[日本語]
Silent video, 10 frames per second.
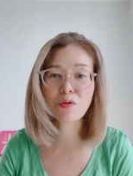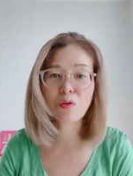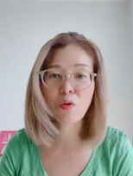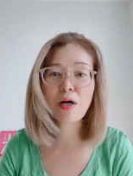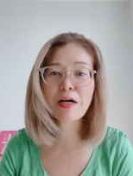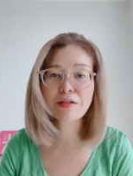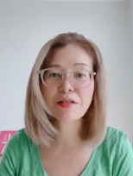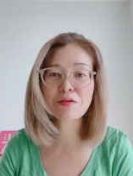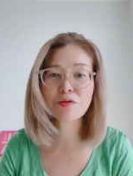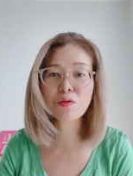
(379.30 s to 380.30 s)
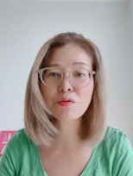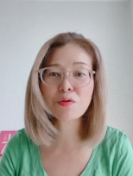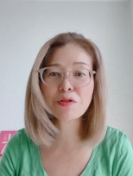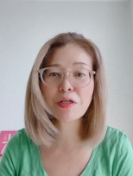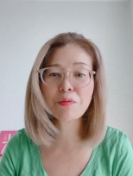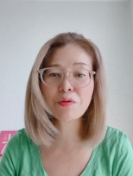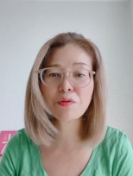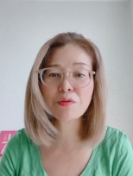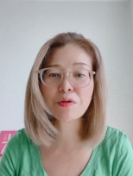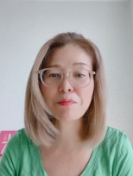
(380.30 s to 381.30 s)
怖がりですちょっとした物
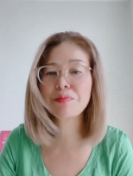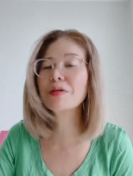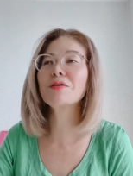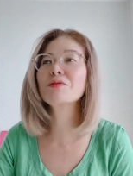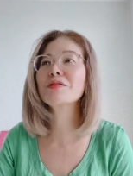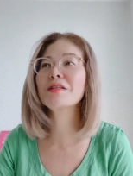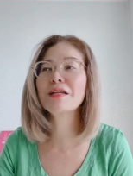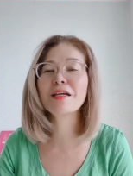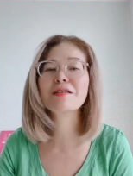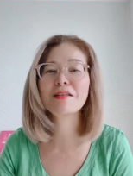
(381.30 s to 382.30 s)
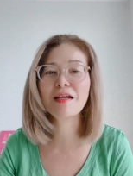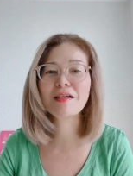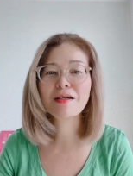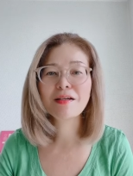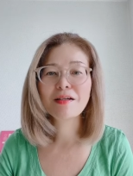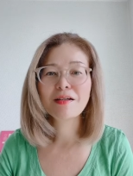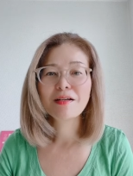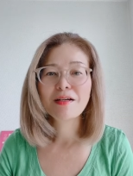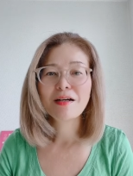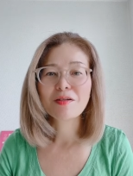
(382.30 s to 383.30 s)
音でビクってなって
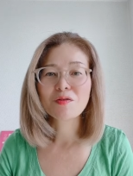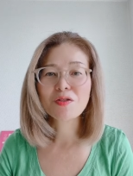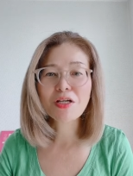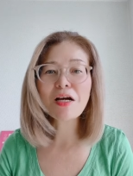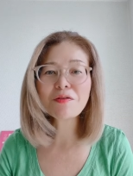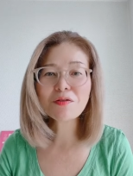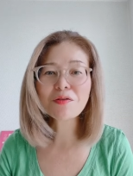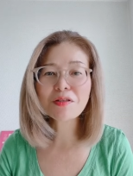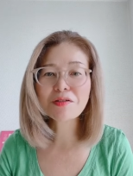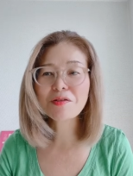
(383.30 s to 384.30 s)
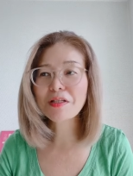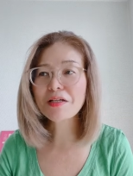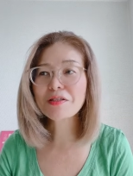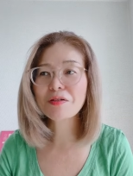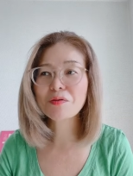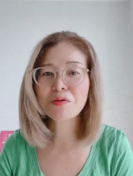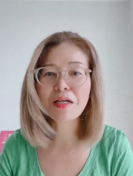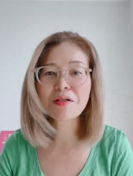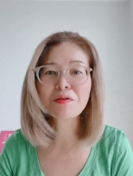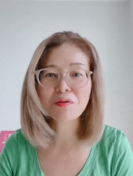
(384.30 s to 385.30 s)
あの違うよってそれ大したこと
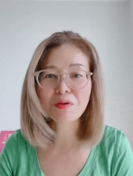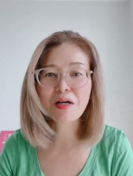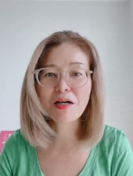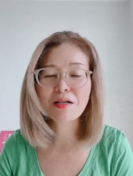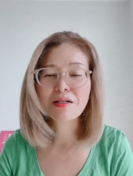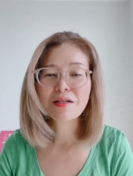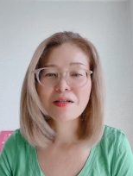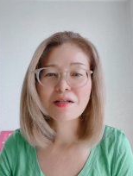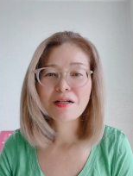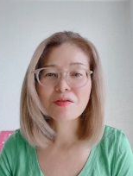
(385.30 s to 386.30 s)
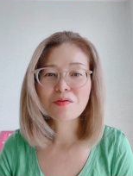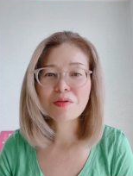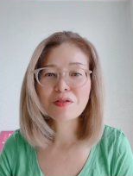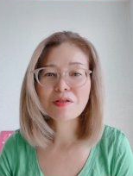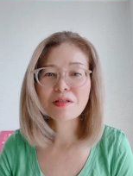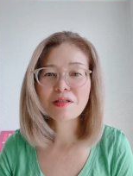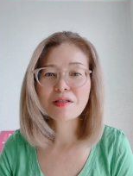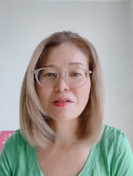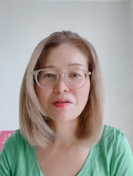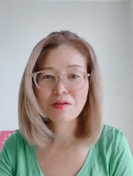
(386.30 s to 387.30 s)
ないよとかあの別に
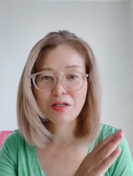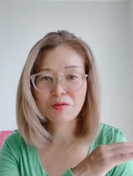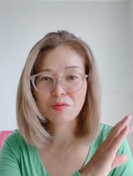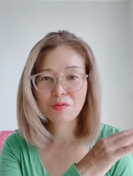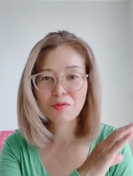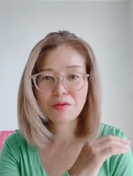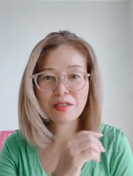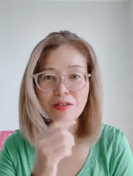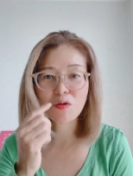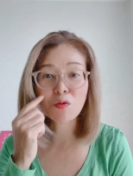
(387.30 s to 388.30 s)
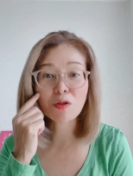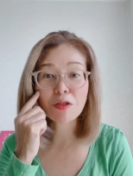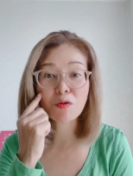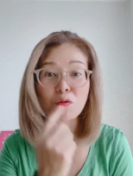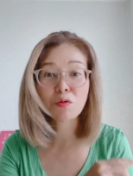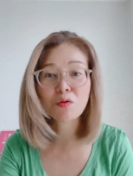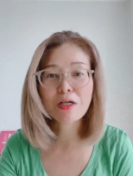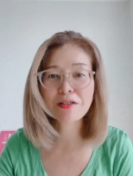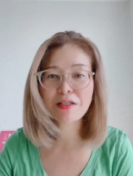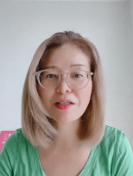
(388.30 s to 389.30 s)
あの何外でちょっと音
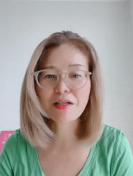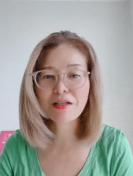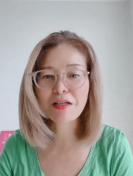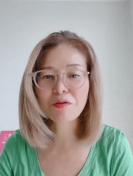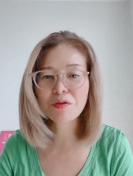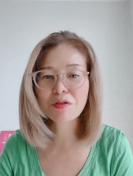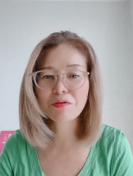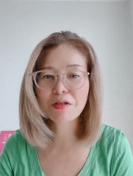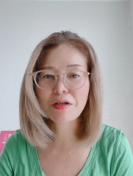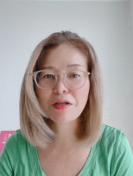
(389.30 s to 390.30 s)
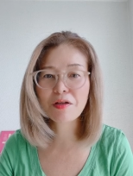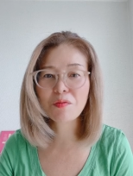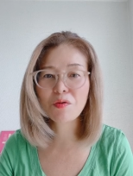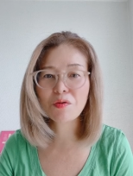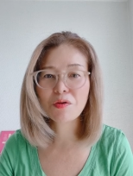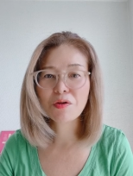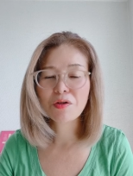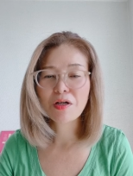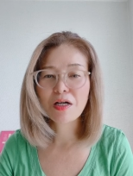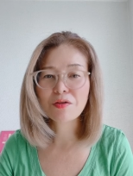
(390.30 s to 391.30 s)
がしただけだよっていうだけでも
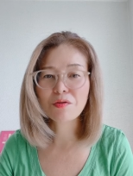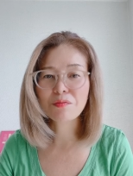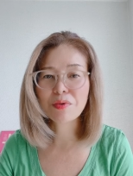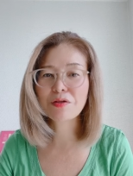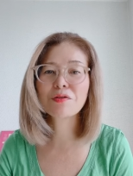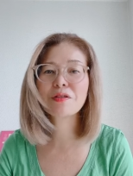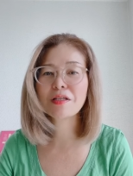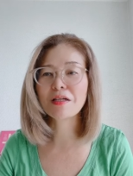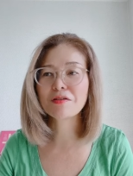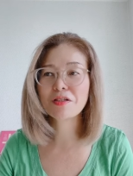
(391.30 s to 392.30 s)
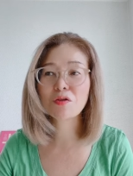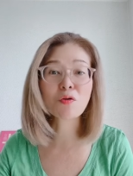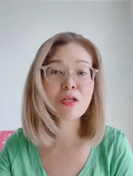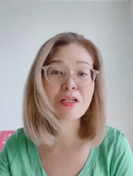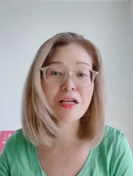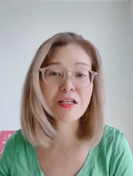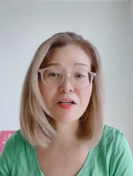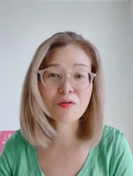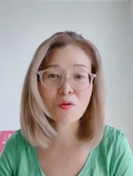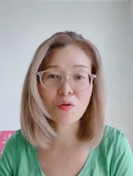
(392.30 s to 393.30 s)
あのビクってなるし飛んで逃げて
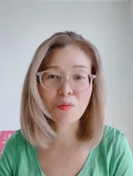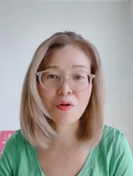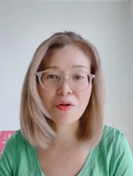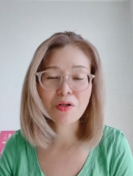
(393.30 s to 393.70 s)
いくことも